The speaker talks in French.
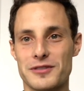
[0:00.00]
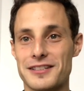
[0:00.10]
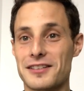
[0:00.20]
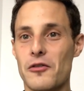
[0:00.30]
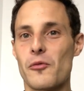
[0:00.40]
que
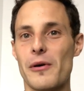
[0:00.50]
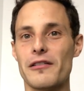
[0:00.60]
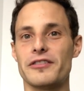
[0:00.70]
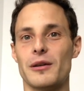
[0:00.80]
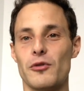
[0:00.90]
c'est de ça qu'on
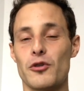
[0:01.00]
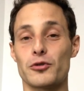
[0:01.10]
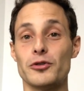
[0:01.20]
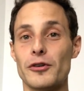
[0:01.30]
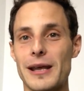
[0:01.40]
parle finalement,
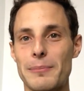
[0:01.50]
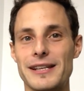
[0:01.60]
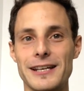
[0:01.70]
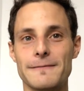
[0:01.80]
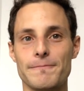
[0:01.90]
quand on est en
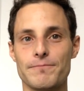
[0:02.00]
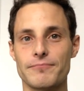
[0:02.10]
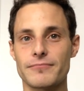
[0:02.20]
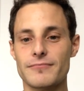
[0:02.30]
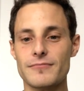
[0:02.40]
apnée,
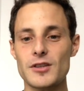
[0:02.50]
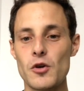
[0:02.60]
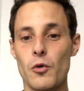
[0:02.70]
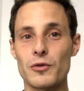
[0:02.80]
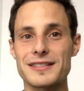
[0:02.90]

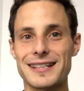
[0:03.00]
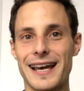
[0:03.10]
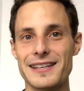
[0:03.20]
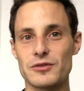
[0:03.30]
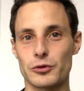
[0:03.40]
on
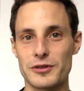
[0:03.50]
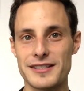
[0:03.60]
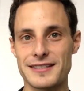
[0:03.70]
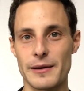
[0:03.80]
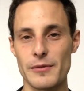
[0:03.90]
stresse notre
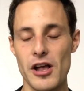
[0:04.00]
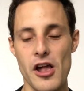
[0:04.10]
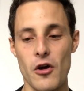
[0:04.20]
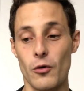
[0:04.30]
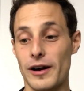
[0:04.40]
système,
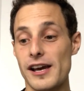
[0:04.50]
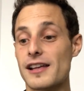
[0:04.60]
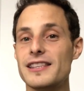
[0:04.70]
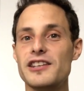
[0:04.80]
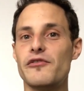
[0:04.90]
on crée
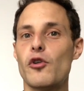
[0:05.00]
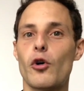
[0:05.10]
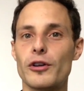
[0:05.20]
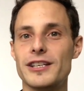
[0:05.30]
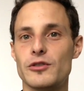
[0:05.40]
un niveau
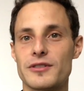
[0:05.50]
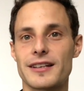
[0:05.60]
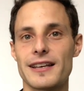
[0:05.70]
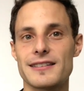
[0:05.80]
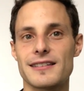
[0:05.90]
chronique de
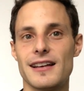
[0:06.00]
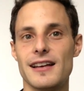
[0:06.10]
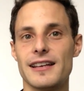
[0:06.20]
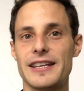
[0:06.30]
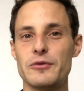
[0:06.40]
stress
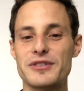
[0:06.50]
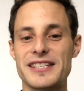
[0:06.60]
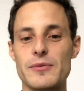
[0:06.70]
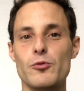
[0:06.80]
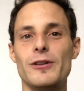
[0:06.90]
qui nous
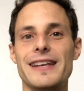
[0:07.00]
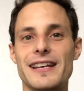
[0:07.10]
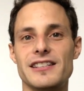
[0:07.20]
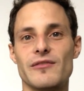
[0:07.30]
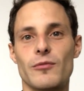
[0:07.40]
stimule
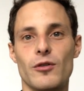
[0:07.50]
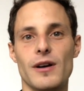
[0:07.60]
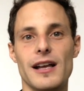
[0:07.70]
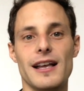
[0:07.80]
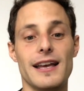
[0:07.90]
négativement
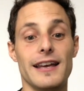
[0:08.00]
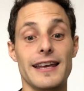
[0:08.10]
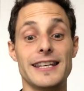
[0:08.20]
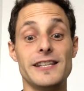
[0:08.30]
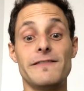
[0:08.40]

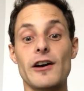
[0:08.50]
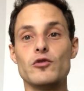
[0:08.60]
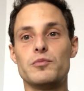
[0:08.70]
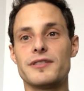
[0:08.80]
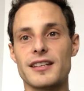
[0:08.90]
et qui va
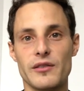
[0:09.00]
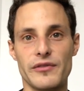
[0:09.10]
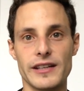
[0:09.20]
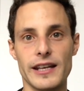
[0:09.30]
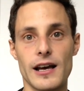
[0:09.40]
nous pousser in
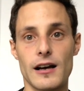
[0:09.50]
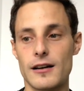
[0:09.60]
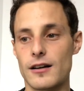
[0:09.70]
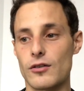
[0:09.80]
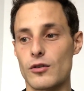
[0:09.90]
fine
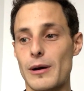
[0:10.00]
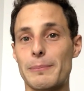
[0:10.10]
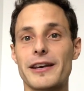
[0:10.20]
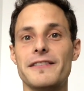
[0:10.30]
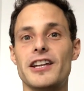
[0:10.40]
à euh, bah,
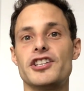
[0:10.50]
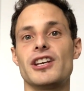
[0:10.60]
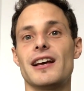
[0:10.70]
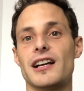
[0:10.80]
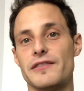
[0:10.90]

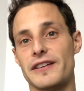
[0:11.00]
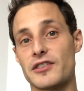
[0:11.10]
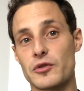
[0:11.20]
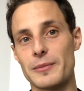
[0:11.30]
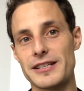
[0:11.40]
privilégier la
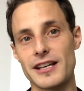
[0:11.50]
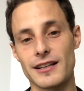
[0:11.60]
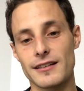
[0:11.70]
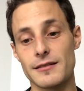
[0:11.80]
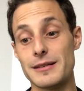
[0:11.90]
gratification
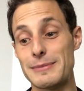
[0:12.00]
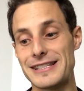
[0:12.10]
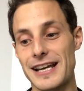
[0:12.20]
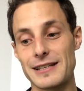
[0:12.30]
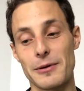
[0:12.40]
immédiate,
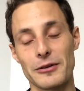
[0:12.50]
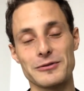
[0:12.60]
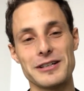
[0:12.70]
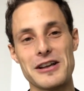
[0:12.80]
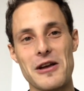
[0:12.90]
immédiate
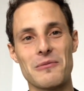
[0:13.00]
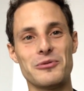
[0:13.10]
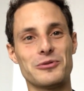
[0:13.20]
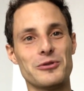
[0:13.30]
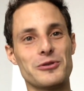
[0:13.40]
pardon,
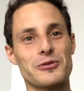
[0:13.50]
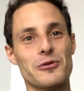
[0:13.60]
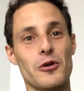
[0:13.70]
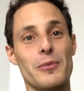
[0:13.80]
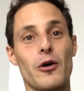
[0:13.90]
plutôt que
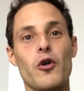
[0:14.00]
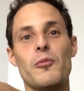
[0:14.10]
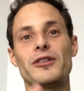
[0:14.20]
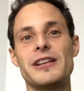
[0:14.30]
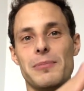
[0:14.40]
euh, bah,
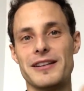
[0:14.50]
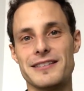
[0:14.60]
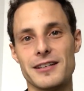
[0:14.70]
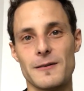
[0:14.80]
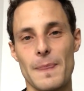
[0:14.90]
reporter le
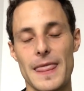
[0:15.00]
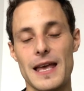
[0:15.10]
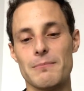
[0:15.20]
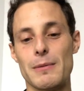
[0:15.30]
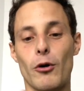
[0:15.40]
plaisir,
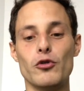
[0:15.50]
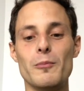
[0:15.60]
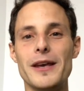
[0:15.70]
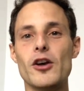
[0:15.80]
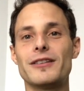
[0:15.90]
mais prendre
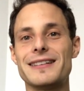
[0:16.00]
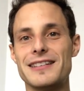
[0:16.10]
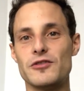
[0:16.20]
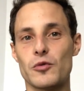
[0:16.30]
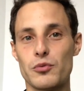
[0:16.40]
une meilleure
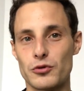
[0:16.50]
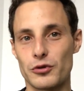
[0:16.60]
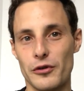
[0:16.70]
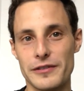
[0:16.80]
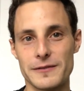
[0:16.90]
décision pour
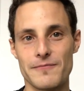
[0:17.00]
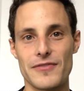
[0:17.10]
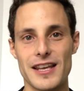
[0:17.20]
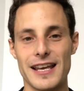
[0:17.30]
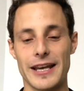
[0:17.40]
notre vie.
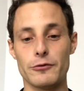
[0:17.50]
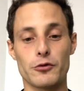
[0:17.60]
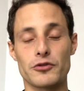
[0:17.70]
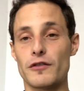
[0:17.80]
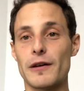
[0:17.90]
Et
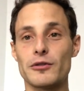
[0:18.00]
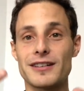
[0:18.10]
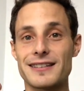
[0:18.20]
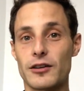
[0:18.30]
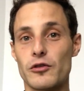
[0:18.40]
donc on s'enferme
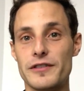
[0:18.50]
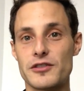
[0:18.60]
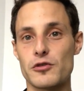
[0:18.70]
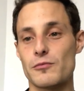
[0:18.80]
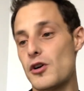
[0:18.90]
dans un cercle
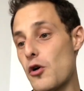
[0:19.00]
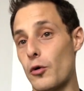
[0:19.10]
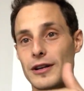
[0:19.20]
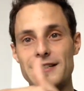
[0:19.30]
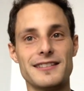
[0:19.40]
vicieux,
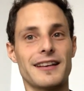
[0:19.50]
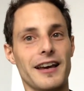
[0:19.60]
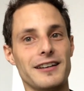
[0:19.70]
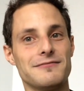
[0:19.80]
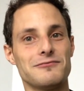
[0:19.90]
on est
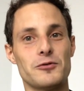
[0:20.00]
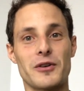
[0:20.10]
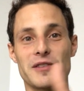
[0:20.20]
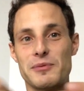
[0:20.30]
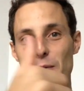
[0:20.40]
distrait,
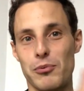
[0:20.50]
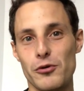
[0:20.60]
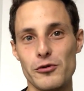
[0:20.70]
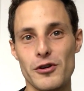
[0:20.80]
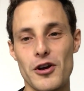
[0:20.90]
on respire
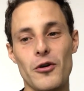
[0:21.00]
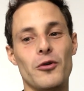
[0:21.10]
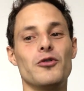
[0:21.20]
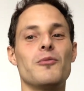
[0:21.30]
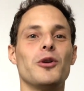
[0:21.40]
plus,
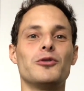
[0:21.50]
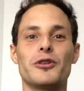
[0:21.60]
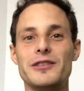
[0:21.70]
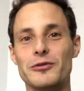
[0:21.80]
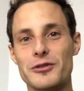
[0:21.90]
on augmente
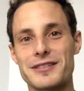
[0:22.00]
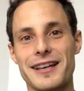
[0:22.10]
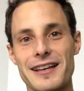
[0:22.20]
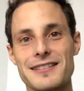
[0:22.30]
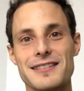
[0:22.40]
notre niveau de
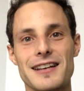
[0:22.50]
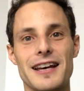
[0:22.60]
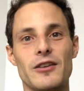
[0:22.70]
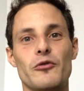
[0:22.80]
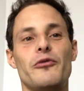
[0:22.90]
stress
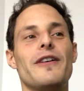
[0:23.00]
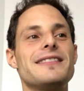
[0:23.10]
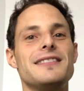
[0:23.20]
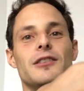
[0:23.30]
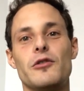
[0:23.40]
et on
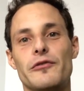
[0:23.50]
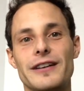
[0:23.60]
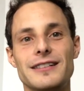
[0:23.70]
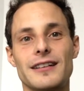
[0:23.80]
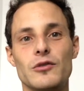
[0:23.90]
facilite le
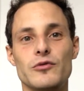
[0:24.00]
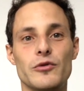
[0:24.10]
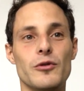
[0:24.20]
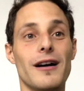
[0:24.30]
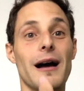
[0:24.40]
fait d'être à
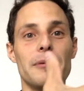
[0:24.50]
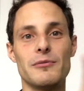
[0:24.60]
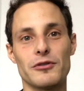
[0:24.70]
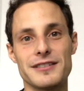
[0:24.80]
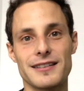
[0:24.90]
nouveau
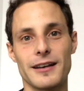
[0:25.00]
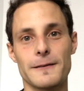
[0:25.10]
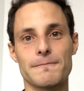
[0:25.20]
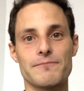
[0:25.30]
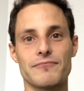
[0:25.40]
rapidement distrait.
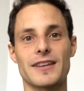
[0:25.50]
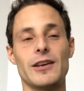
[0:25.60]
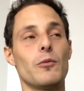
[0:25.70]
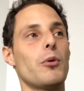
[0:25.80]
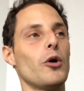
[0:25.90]

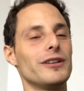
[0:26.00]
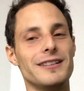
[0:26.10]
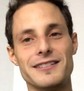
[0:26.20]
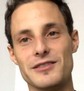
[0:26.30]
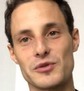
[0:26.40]
Et on prend des
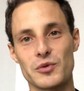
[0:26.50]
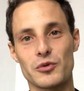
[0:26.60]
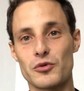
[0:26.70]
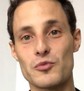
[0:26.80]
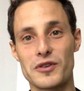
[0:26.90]

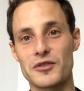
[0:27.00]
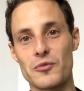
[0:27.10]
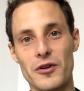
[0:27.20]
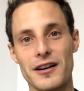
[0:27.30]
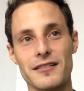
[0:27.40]
décisions de moins en
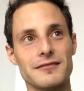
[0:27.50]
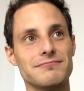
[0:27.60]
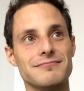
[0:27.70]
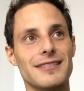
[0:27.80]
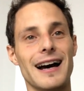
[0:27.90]
moins
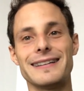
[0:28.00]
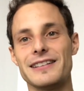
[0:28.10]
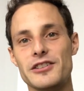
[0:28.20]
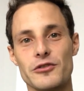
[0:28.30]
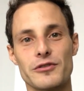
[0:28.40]

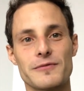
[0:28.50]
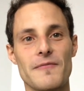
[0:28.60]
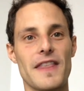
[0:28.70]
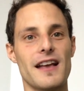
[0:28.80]
intelligentes.